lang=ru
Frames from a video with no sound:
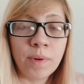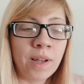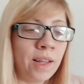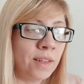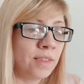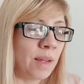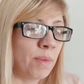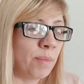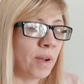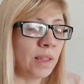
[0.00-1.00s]
пока это
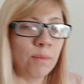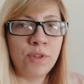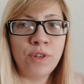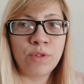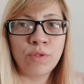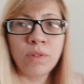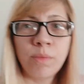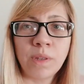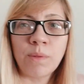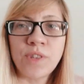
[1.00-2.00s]
самое, пока там чищу
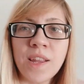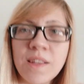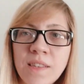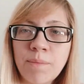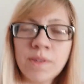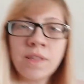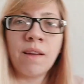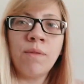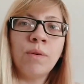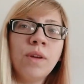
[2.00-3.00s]
зубы, там чайник себе
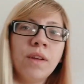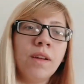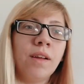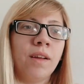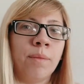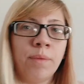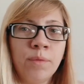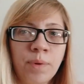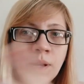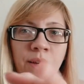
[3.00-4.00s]
поставлю,
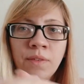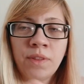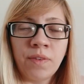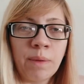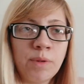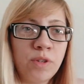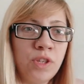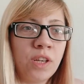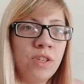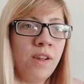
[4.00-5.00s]
ну, пока в это время еще
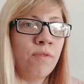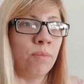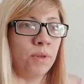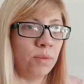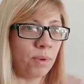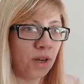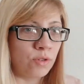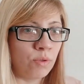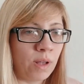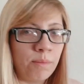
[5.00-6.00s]
через телефон. Потом
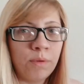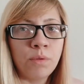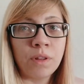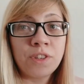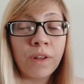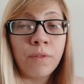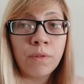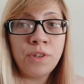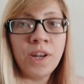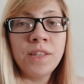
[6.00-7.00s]
покажу компьютер компьютеру, начинаю
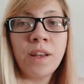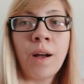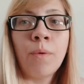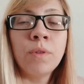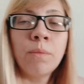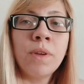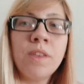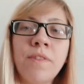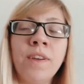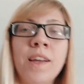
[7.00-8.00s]
включать, а он у меня
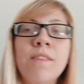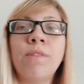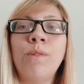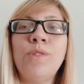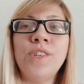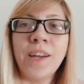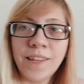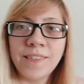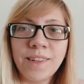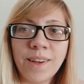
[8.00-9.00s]
нифига не
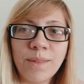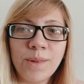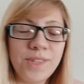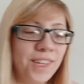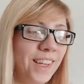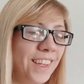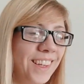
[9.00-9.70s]
включается, короче.